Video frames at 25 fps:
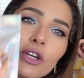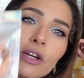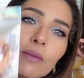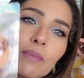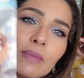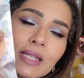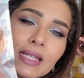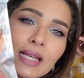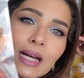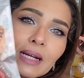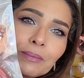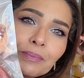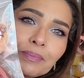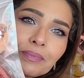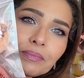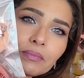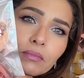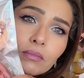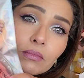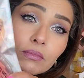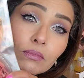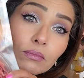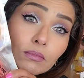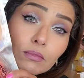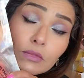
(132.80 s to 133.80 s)
comme ça.
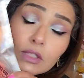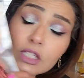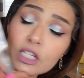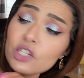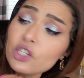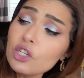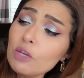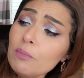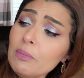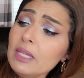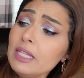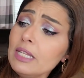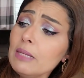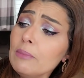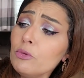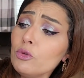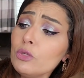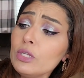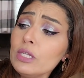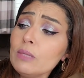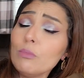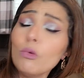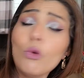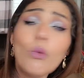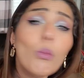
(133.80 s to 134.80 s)
Et j'ai mis des
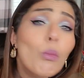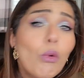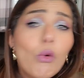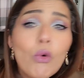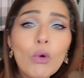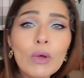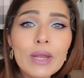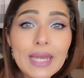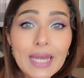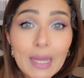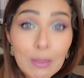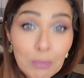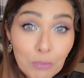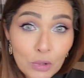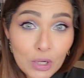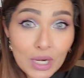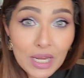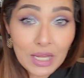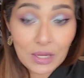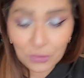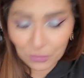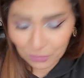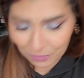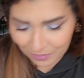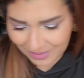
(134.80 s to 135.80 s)
petits bonbons
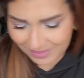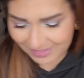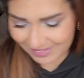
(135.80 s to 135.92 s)
Napoléon.